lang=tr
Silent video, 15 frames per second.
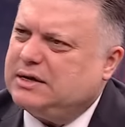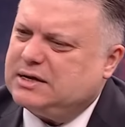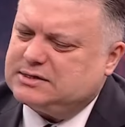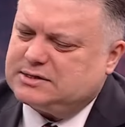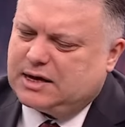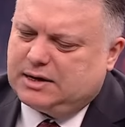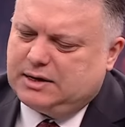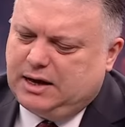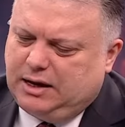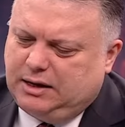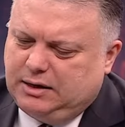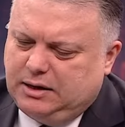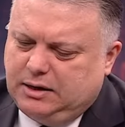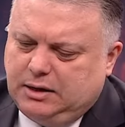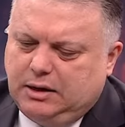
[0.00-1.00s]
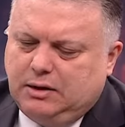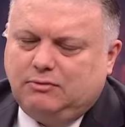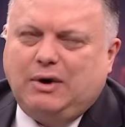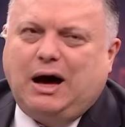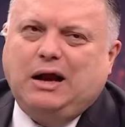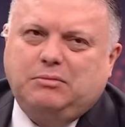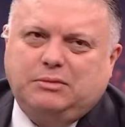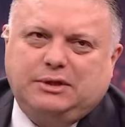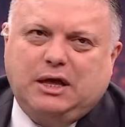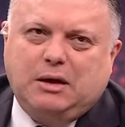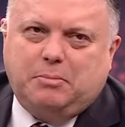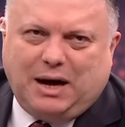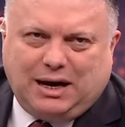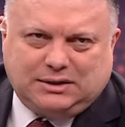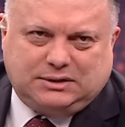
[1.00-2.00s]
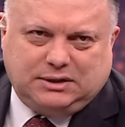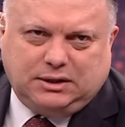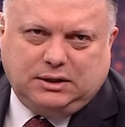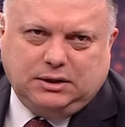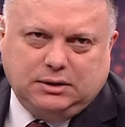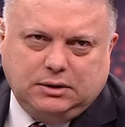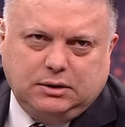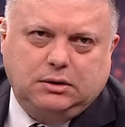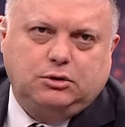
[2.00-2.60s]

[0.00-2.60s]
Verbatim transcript: yazarlar. Var mı diye baktık.